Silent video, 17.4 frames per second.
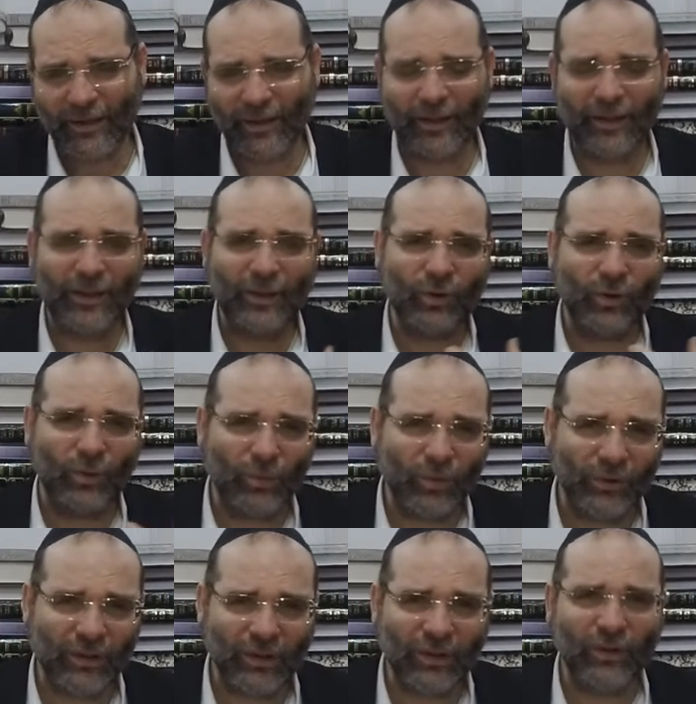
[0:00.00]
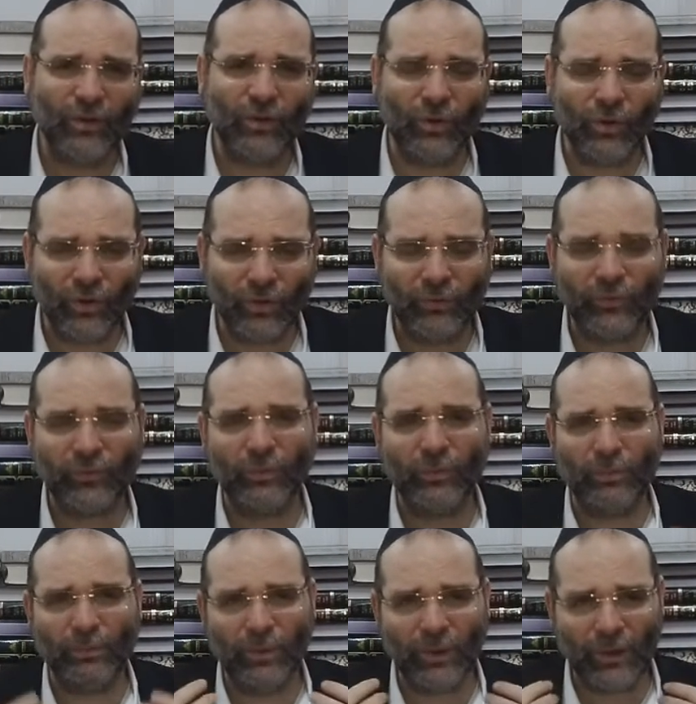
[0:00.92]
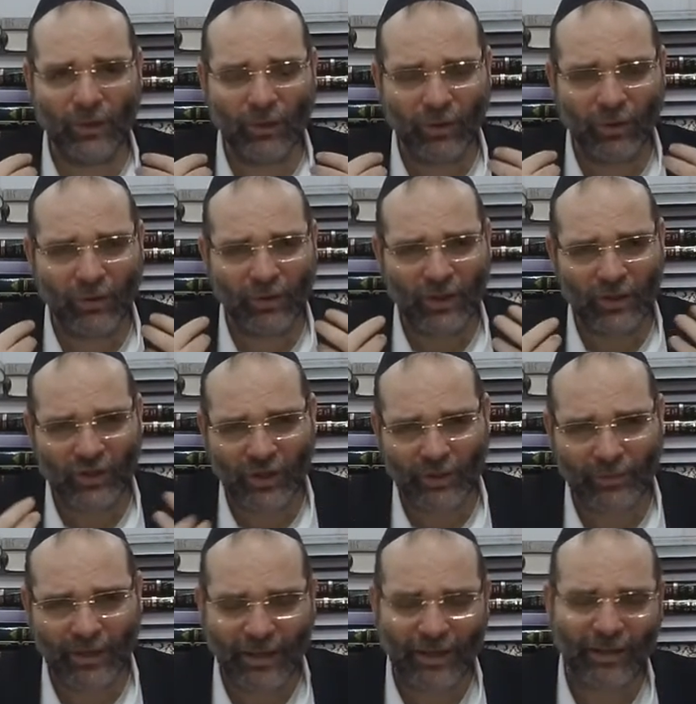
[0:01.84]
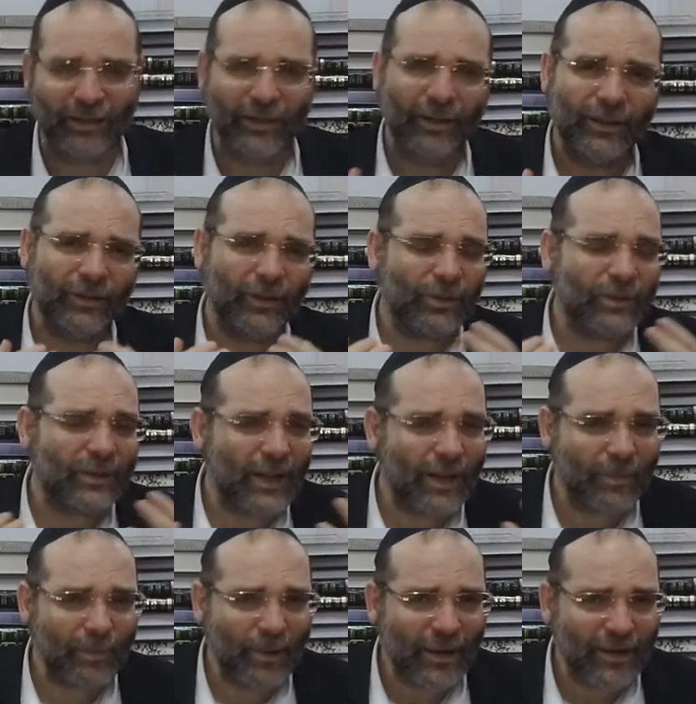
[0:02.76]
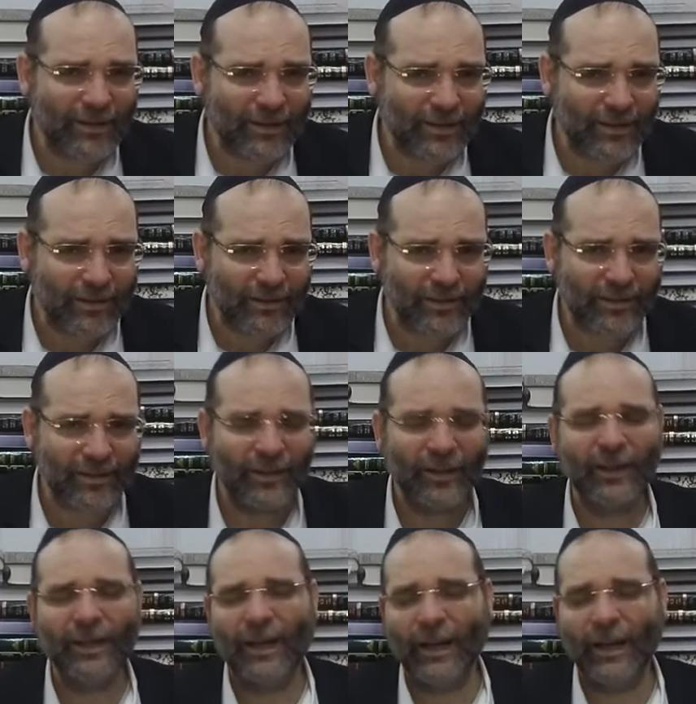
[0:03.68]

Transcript: Et comme on dit, gouf, belo, neshama, donc ça n'a pas de sens.